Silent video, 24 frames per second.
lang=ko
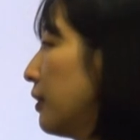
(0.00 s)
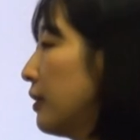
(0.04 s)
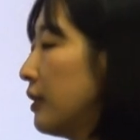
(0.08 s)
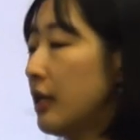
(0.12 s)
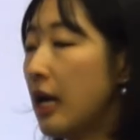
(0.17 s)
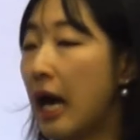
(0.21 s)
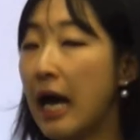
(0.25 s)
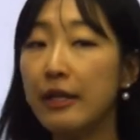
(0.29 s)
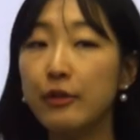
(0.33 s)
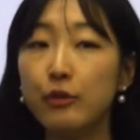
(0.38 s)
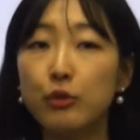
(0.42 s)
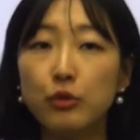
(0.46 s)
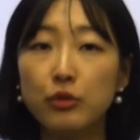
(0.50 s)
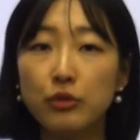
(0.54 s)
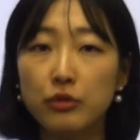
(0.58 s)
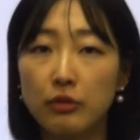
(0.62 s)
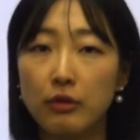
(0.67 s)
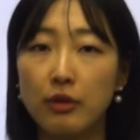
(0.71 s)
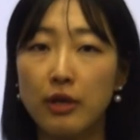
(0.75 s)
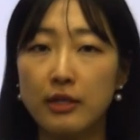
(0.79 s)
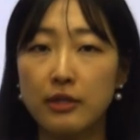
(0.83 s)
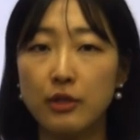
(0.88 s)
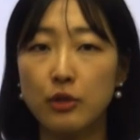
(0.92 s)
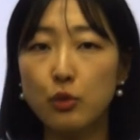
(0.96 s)
안으로
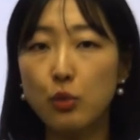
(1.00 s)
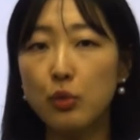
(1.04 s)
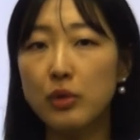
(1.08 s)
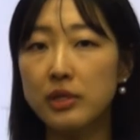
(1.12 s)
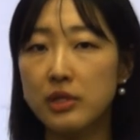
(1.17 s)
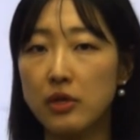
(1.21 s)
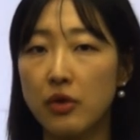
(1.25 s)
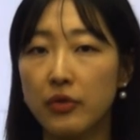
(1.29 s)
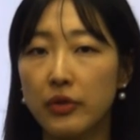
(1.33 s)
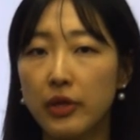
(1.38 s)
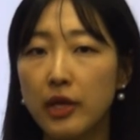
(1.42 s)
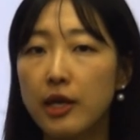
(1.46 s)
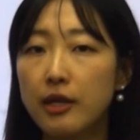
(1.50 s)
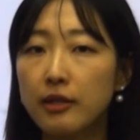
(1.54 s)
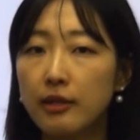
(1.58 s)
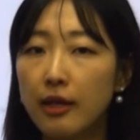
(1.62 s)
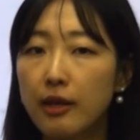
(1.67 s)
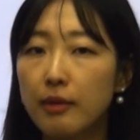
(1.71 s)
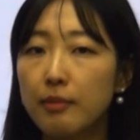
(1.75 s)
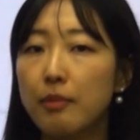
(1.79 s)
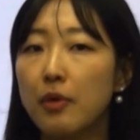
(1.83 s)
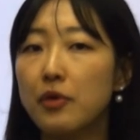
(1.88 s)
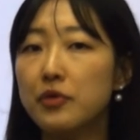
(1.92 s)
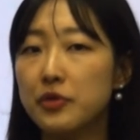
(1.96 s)
들어가서 쏘기 전에
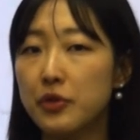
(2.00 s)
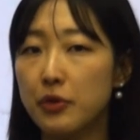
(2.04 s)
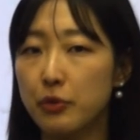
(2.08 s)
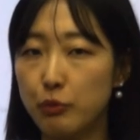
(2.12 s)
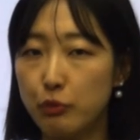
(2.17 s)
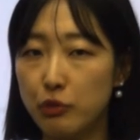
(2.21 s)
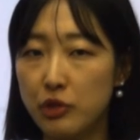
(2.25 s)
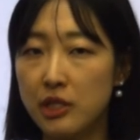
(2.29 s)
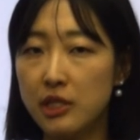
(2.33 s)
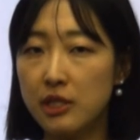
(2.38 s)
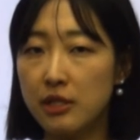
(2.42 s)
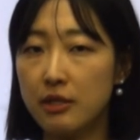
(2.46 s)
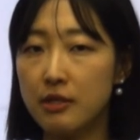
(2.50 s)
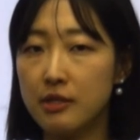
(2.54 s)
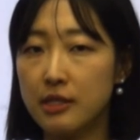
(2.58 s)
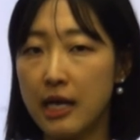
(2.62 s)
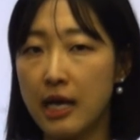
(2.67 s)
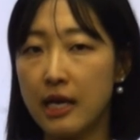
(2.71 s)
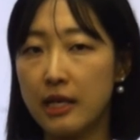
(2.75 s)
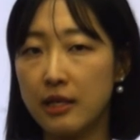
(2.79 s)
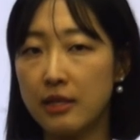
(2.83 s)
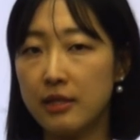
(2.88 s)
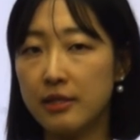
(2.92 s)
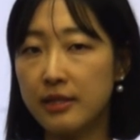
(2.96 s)
딱 먼저 위치를
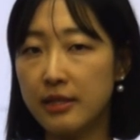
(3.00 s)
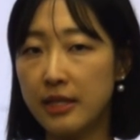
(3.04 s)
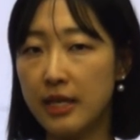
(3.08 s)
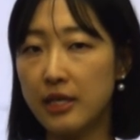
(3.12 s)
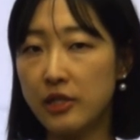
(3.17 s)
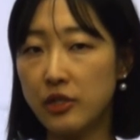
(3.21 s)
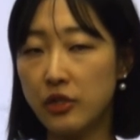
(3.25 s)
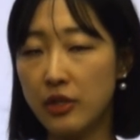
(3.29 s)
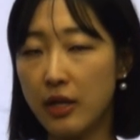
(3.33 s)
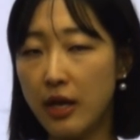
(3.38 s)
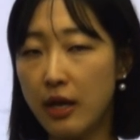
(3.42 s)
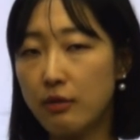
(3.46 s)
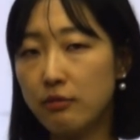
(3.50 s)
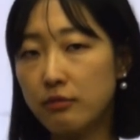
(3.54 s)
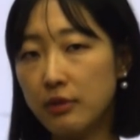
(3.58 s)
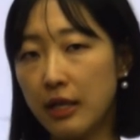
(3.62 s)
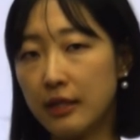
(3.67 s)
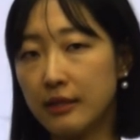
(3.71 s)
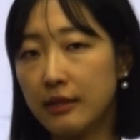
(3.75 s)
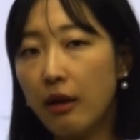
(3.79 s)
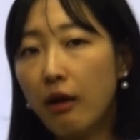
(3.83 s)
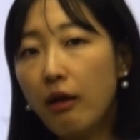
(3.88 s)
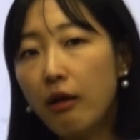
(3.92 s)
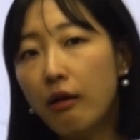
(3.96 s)
자리를 스테이션 하고
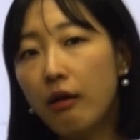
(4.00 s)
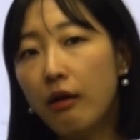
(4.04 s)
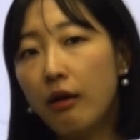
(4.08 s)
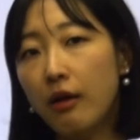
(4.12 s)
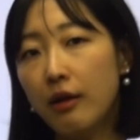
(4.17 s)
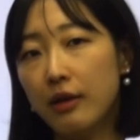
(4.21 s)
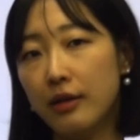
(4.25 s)
나서